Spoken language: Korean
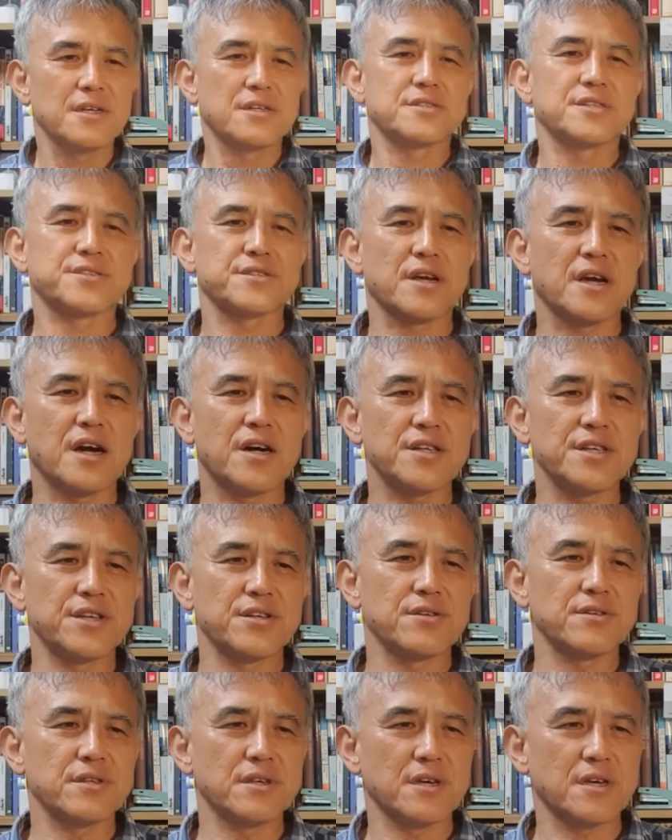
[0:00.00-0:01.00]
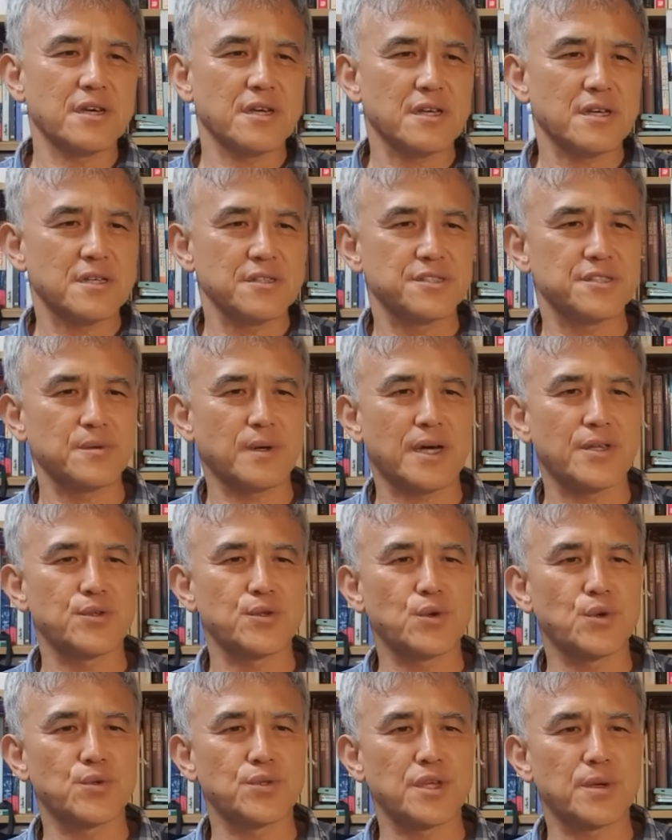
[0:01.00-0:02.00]
제 생각은 이런데 지금
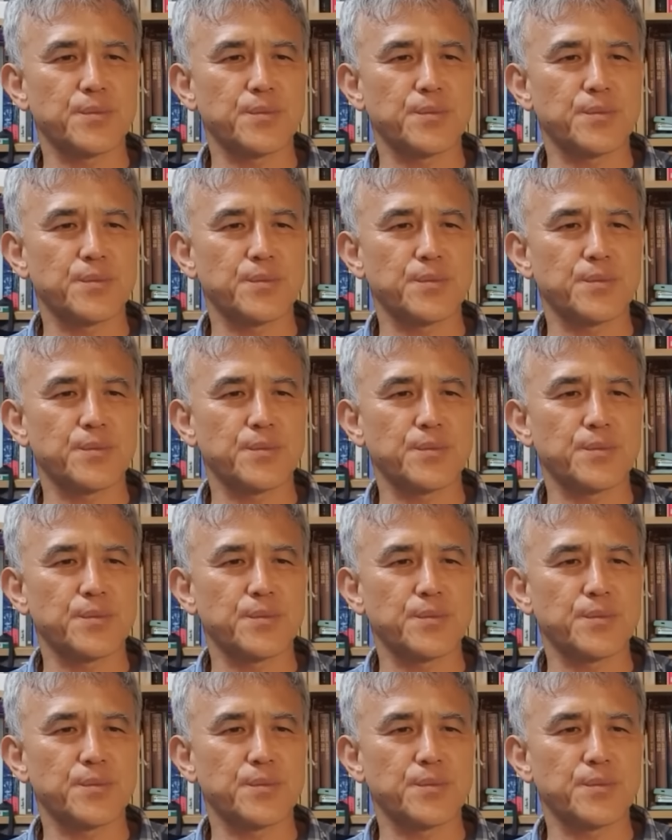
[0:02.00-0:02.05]
한동훈